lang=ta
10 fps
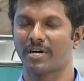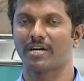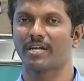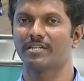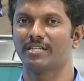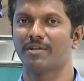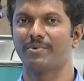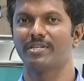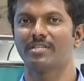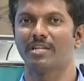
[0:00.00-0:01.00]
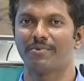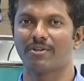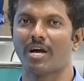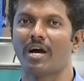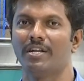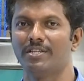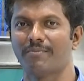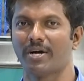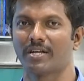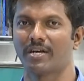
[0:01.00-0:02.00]
பார்க்குறாங்க சில பேர் சில பேர்
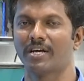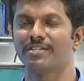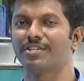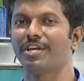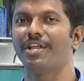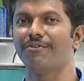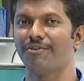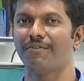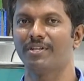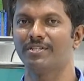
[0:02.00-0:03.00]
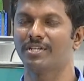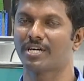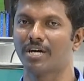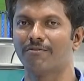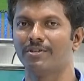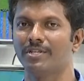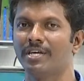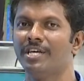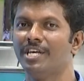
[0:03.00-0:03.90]
ஹால்லேருந்து பார்க்குறாங்கன்னா ஸோ எனி வீவிங்லேருந்து இந்த கவ் வந்து